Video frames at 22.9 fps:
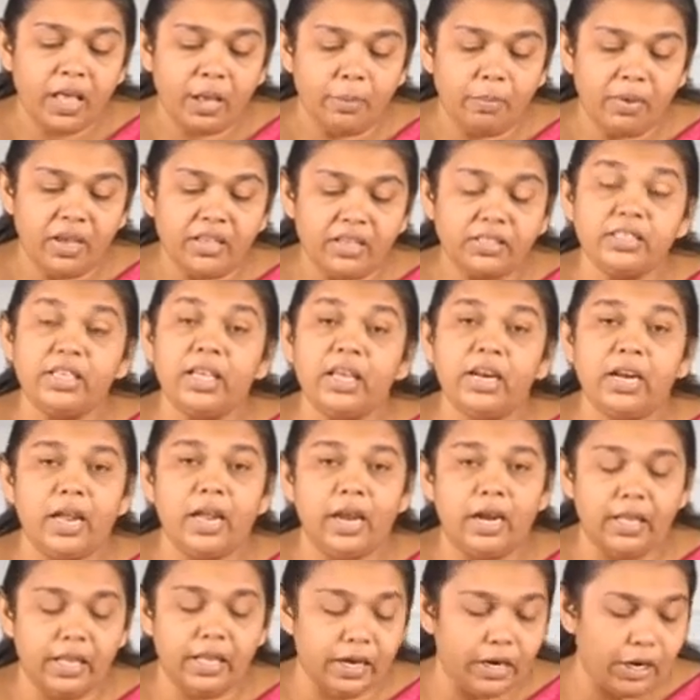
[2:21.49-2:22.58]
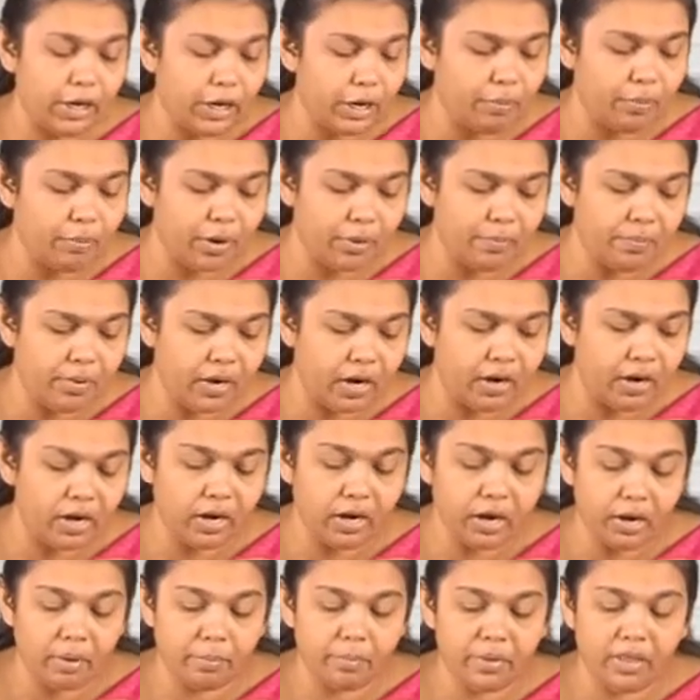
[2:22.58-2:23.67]
எபேசியர்கிழந்த நிருபம்
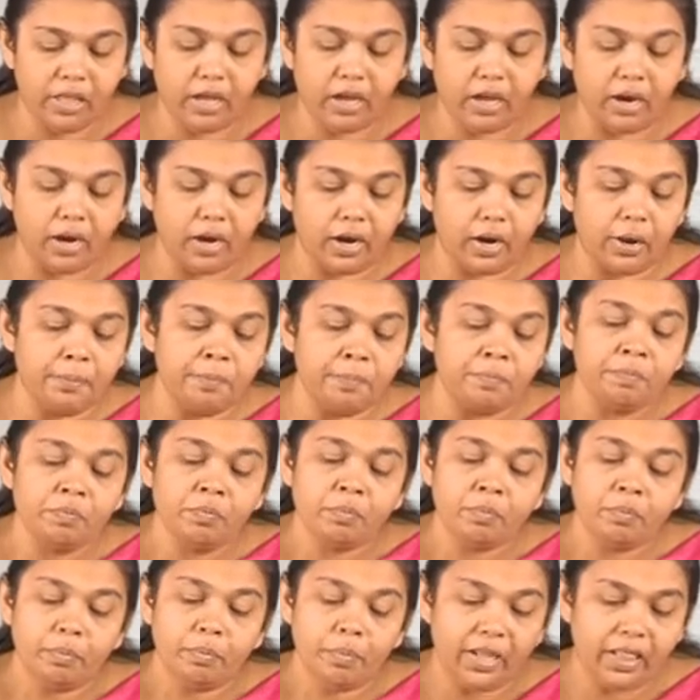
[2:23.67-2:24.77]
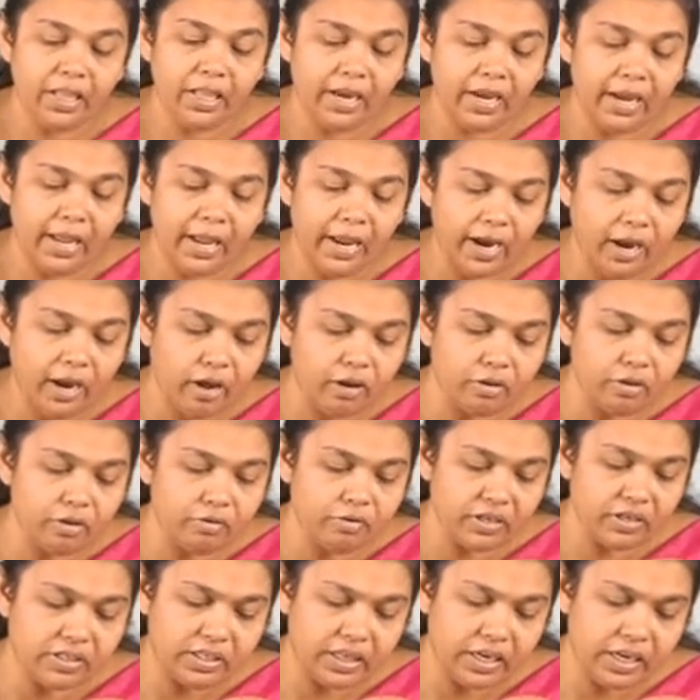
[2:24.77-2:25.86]
நான்காம் அதிகாரம் பதினேழாவது
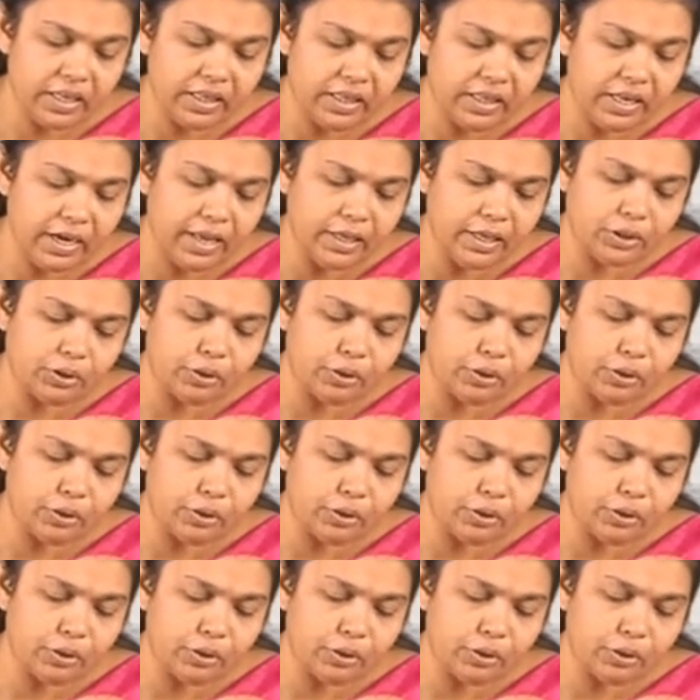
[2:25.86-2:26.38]
வசனத்திலே